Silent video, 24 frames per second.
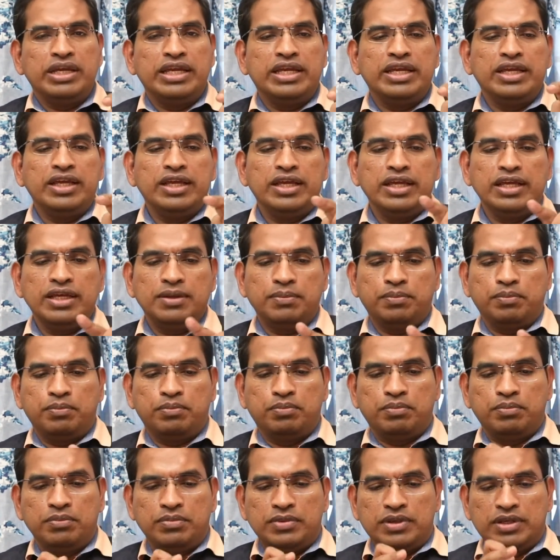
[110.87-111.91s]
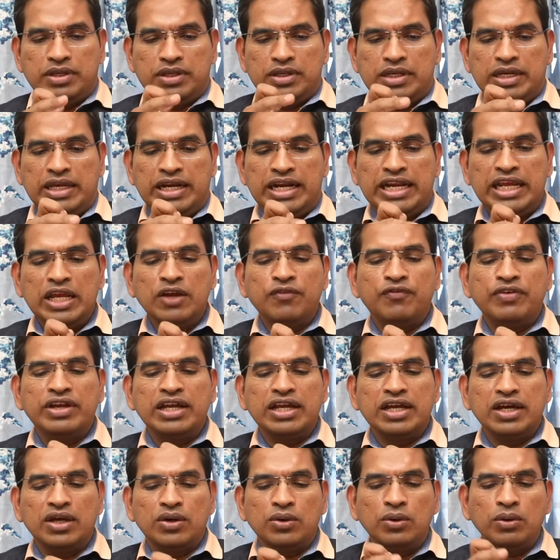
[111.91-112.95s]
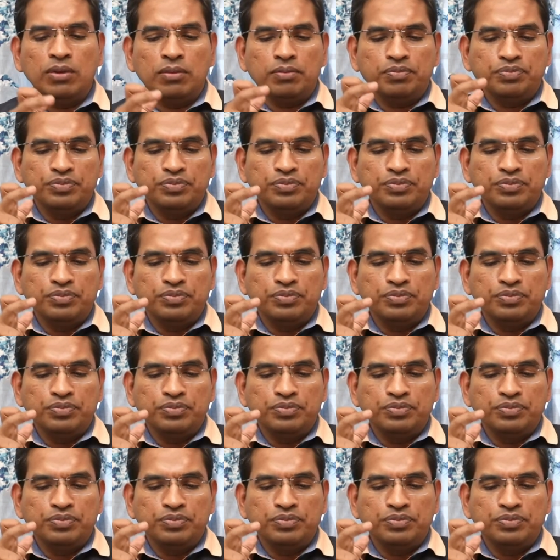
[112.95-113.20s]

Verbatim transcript: ఈ రింగ్ ఫింగరు